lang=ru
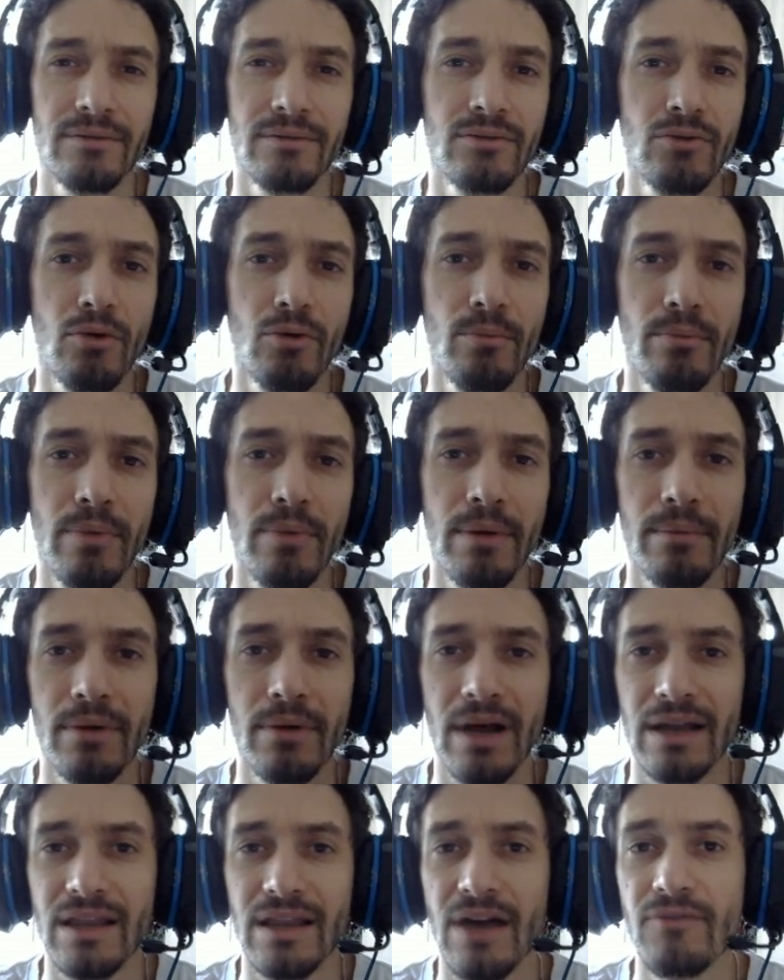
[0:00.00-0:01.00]
том,
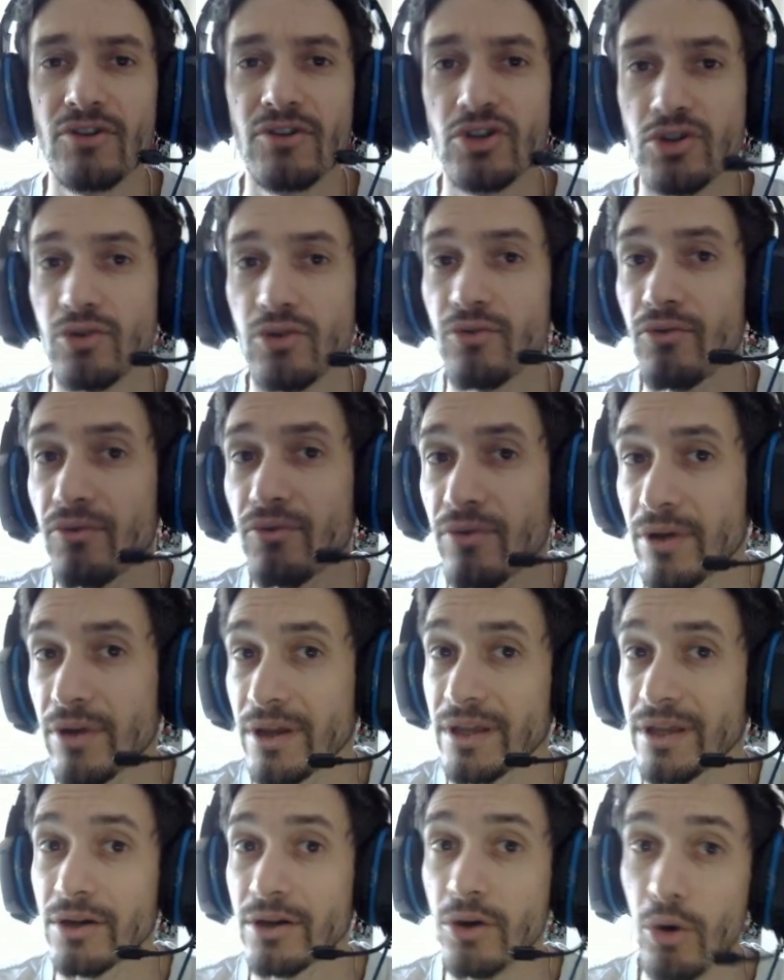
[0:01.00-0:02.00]
когда вышел
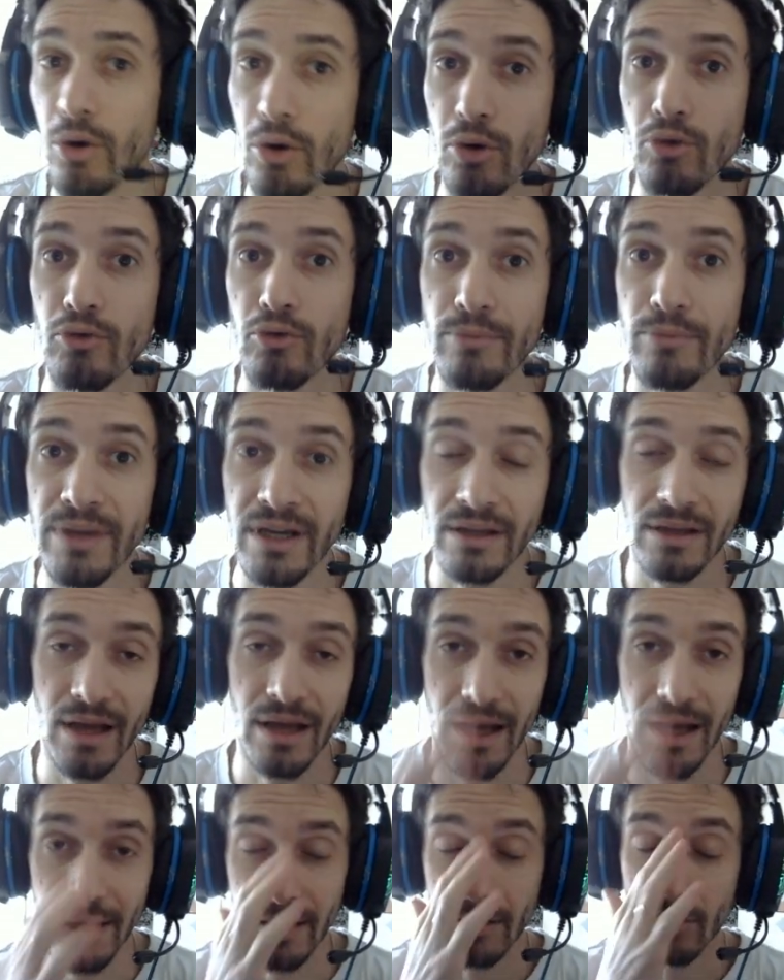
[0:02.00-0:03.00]
игрок Кумир,
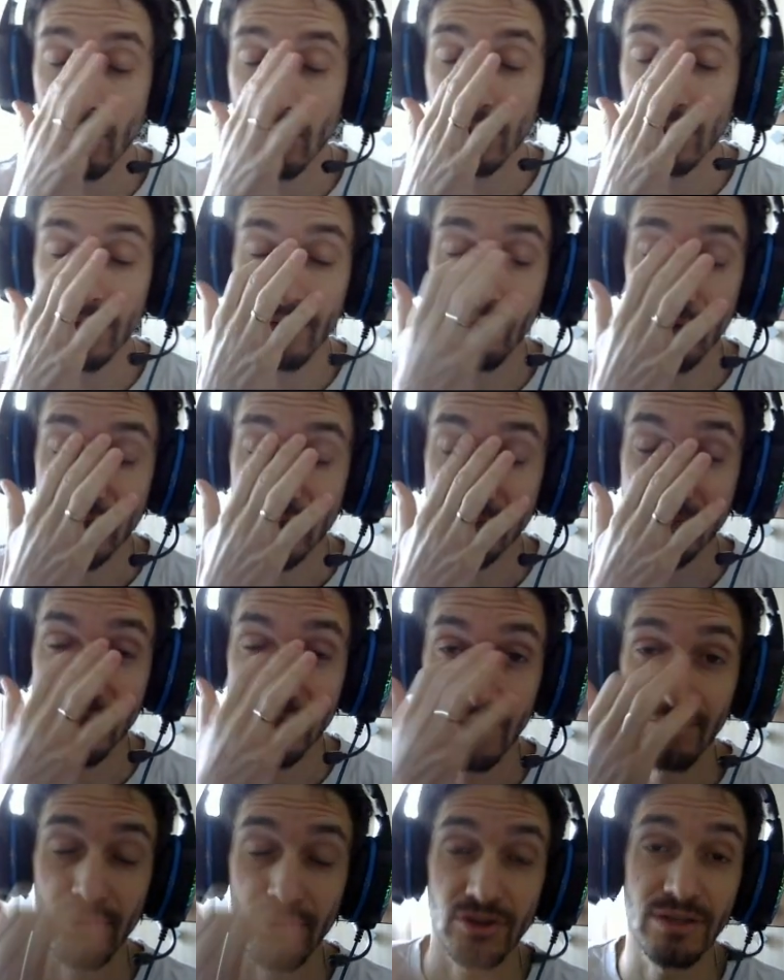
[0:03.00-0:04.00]
да, икона
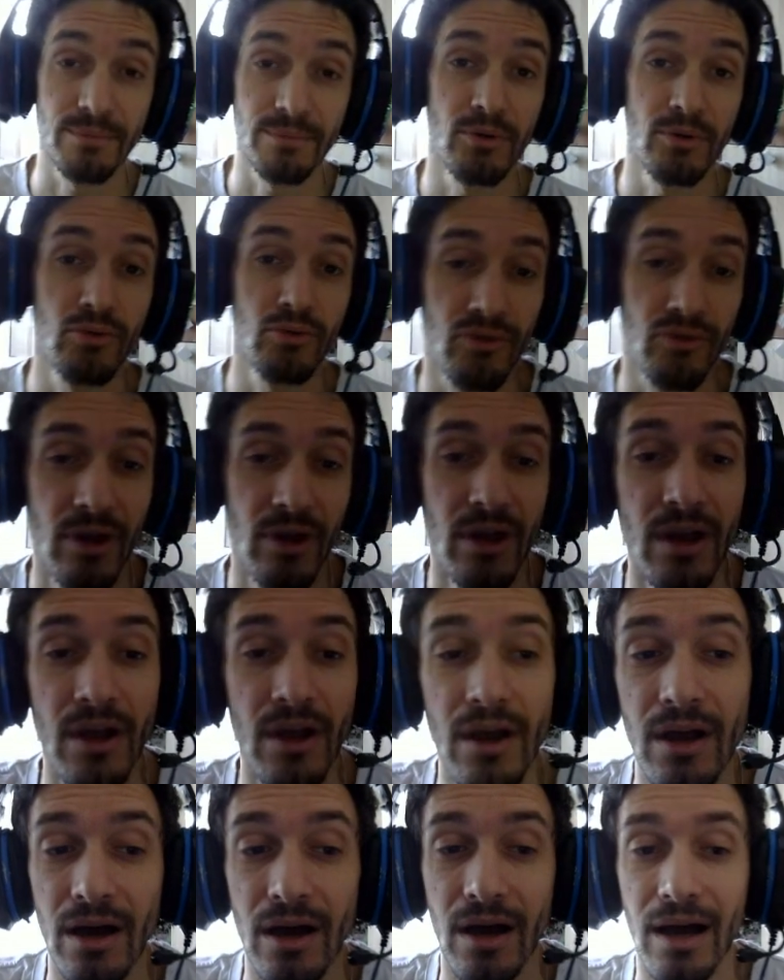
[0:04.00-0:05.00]
88 плюс,
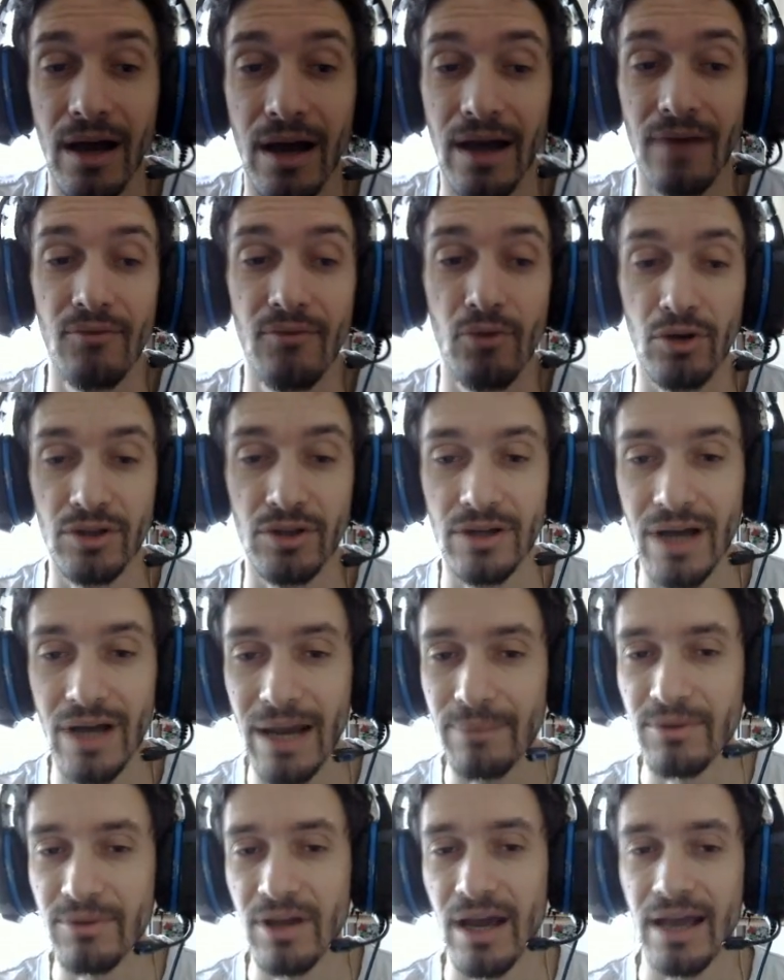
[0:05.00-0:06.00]
а, World
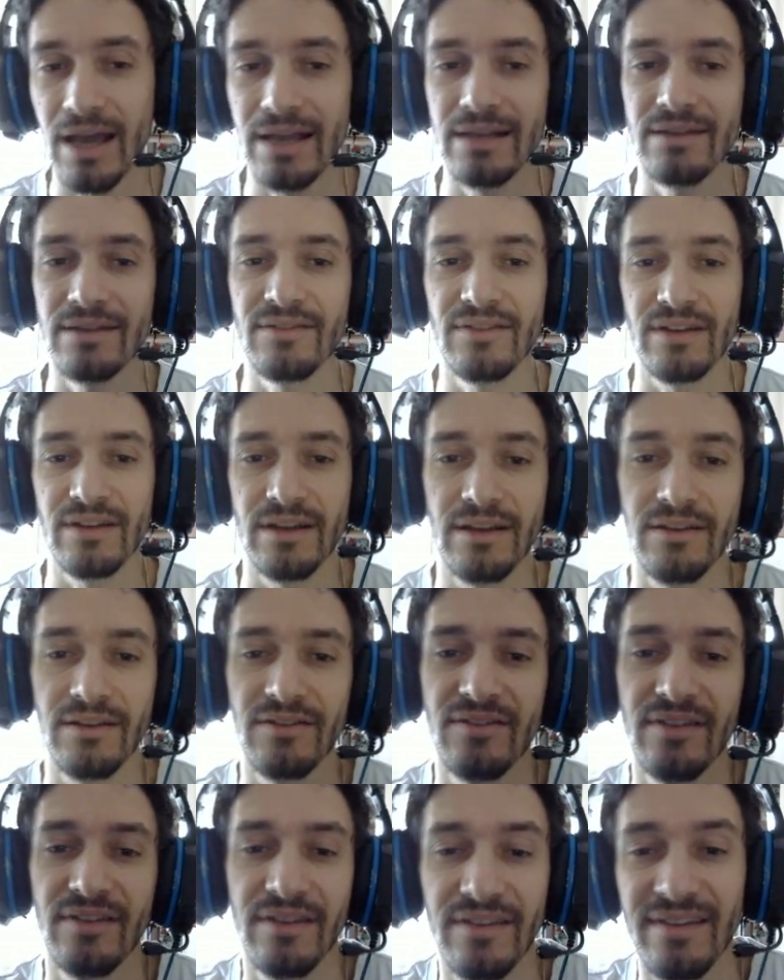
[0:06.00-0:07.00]
Cup, да, или
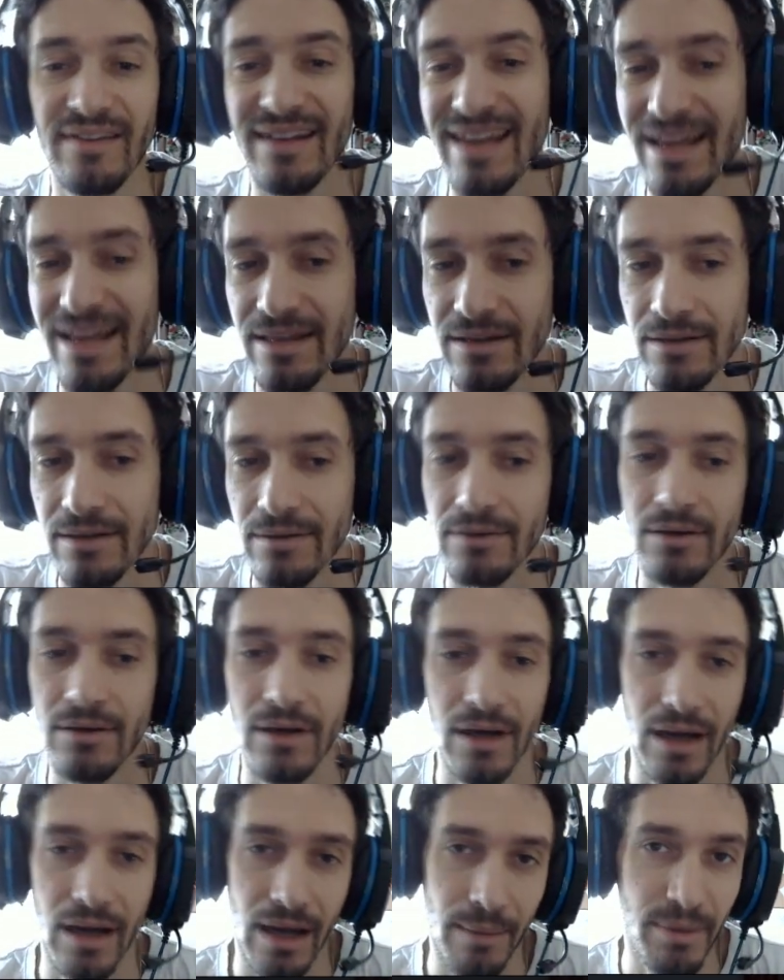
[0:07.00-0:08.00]
средний.
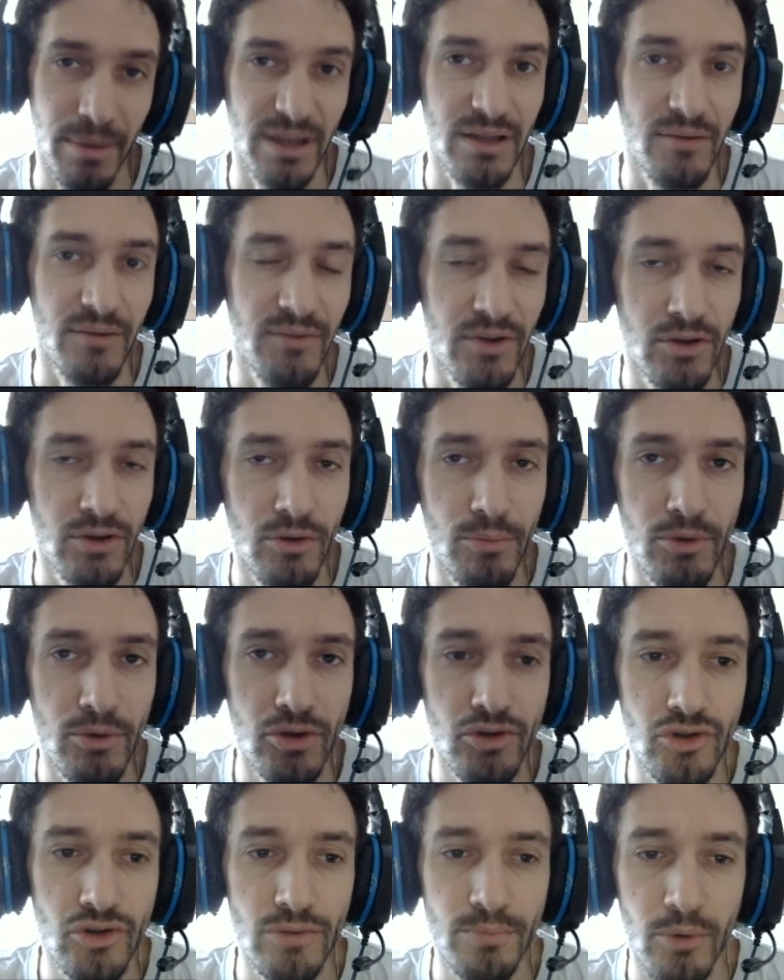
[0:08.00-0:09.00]
А, об этом видео
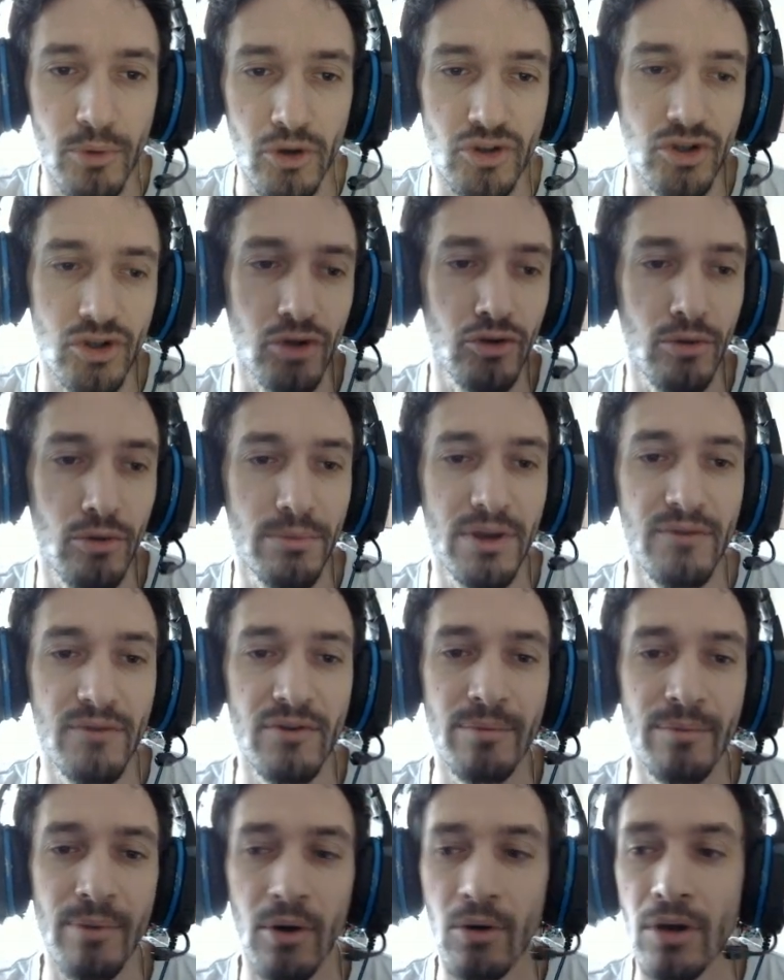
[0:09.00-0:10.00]
будет чуть позже, кто мне
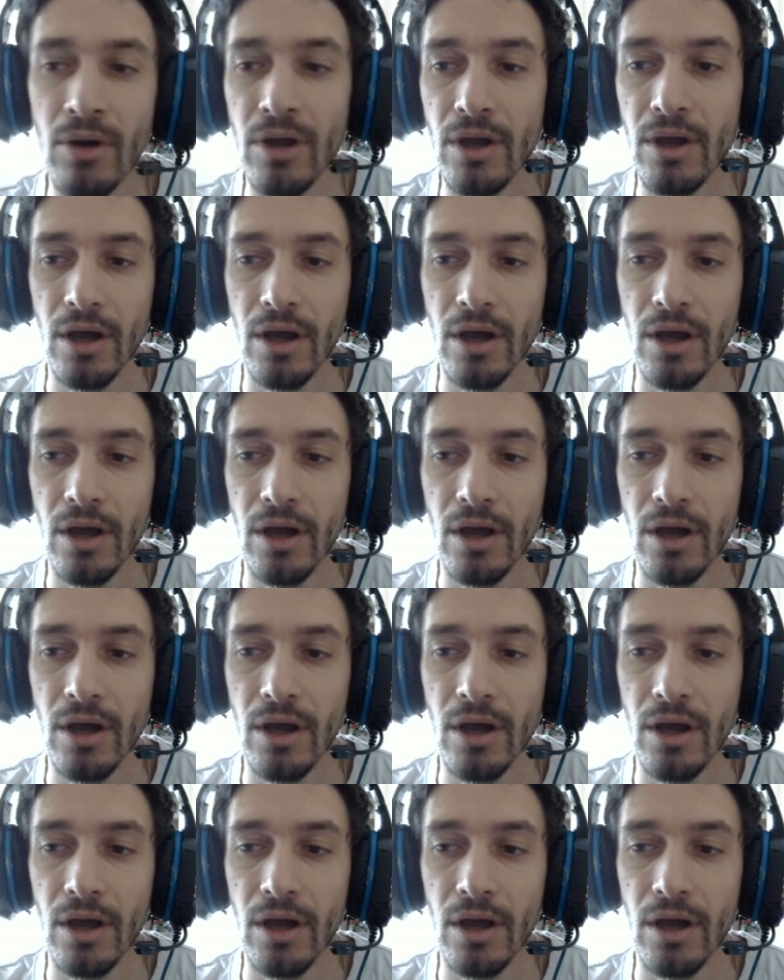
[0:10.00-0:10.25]
выпал.